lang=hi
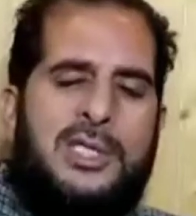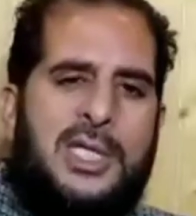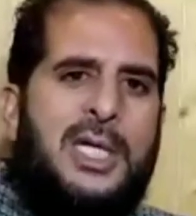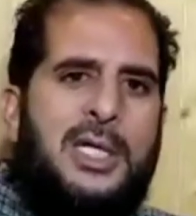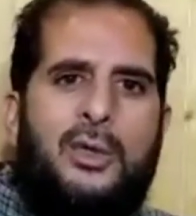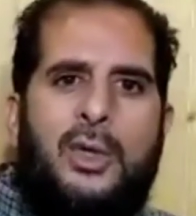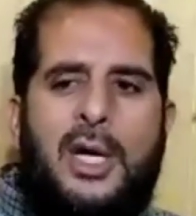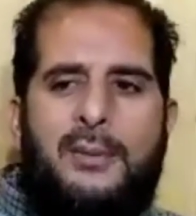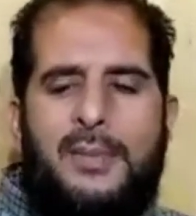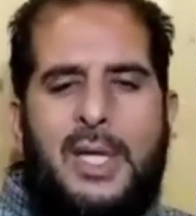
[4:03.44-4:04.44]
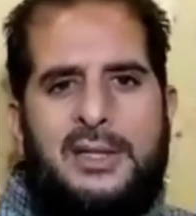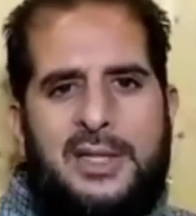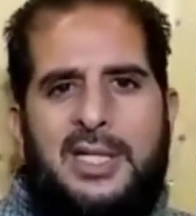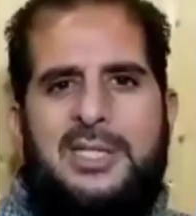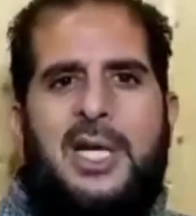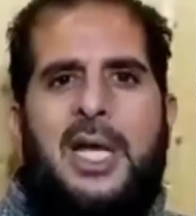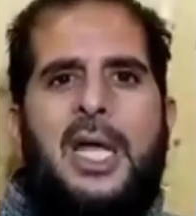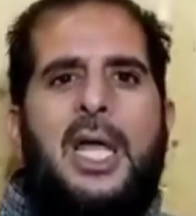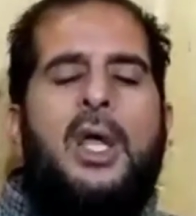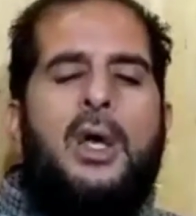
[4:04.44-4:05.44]
होनी चाहिए थी और हम तरस रहे
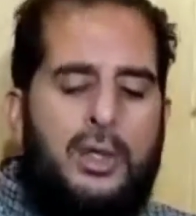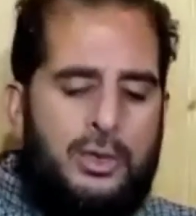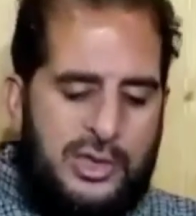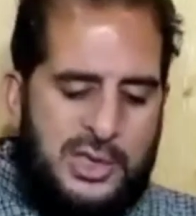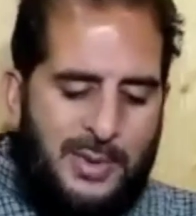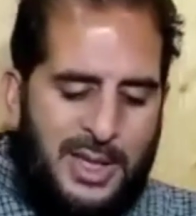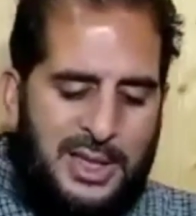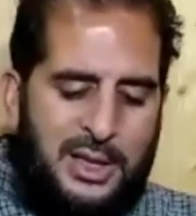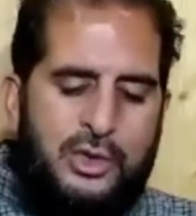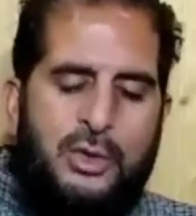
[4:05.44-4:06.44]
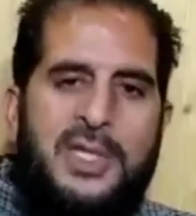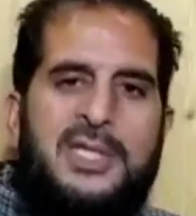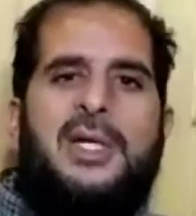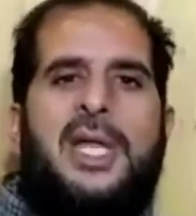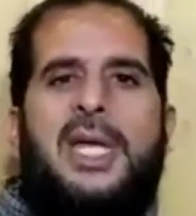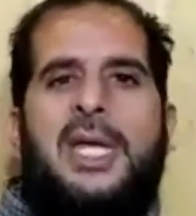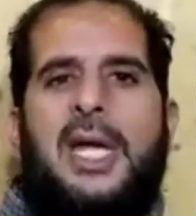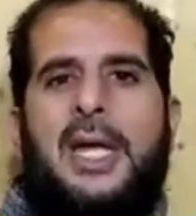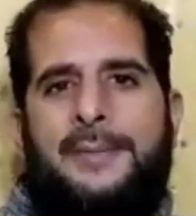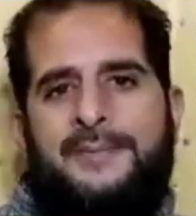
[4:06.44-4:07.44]
हैं और दूसरी बात है कि जो मीटर्ड
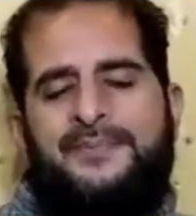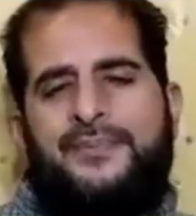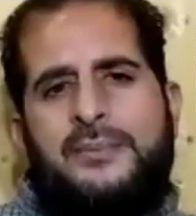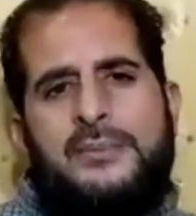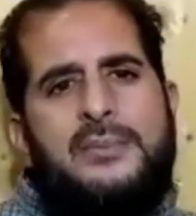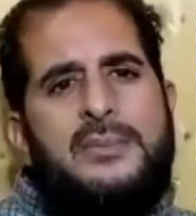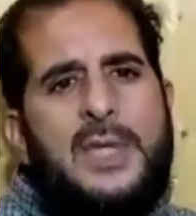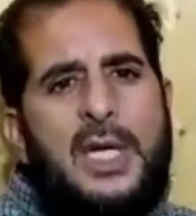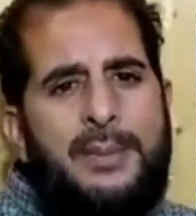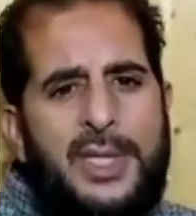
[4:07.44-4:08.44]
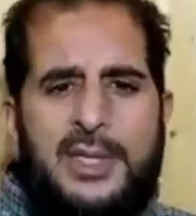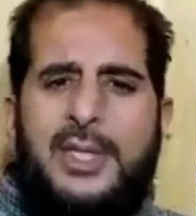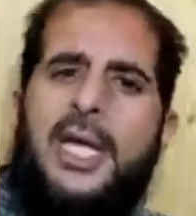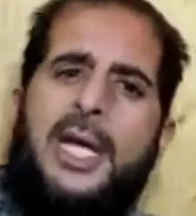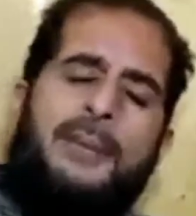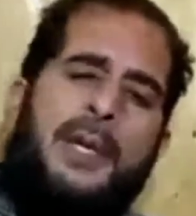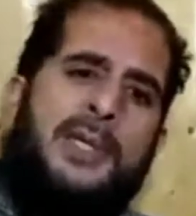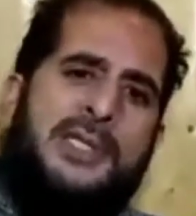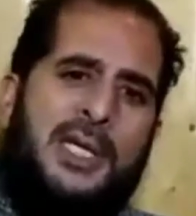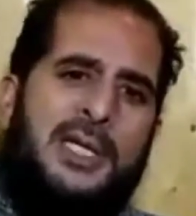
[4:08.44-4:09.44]
एरिया है मीटर्ड एरिया में
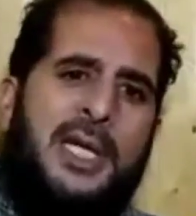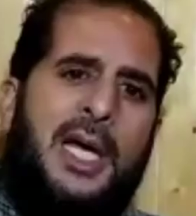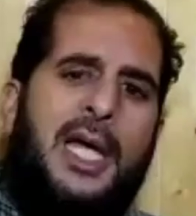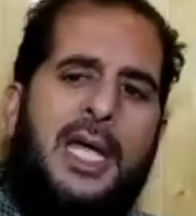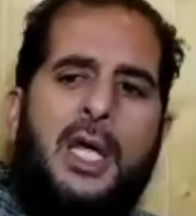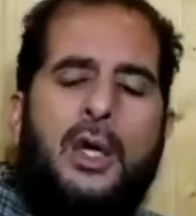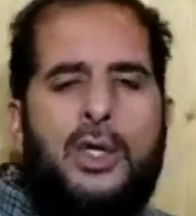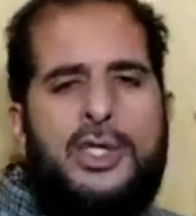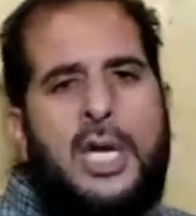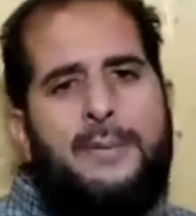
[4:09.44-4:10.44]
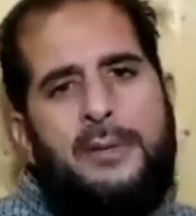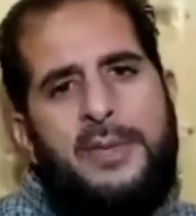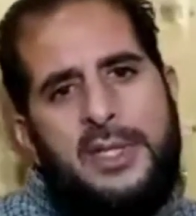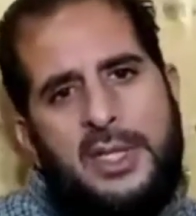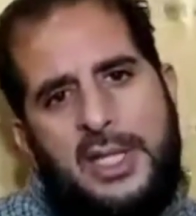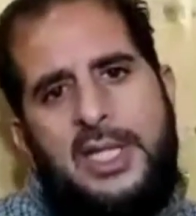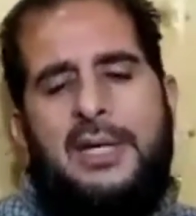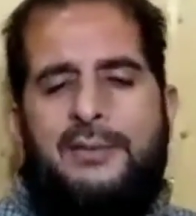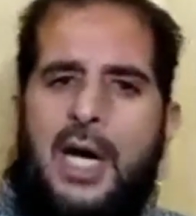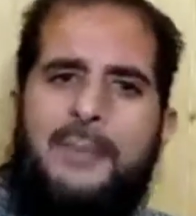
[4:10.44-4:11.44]
भी सख्तियां हैं और जहां पर मीटर नहीं
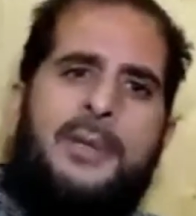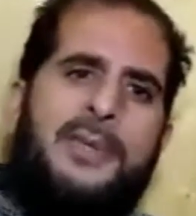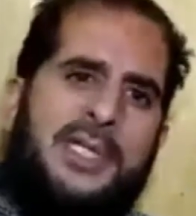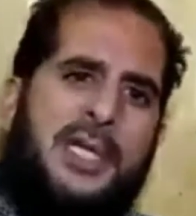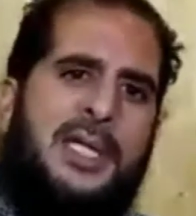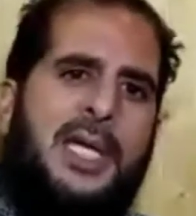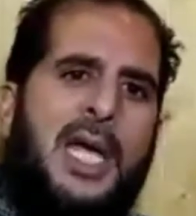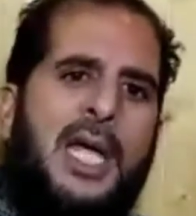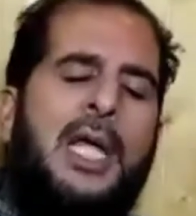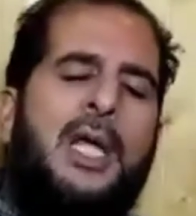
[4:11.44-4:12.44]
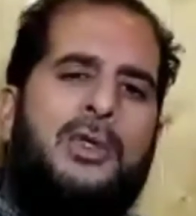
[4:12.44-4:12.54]
है वहां पे भी सख्तियां हैं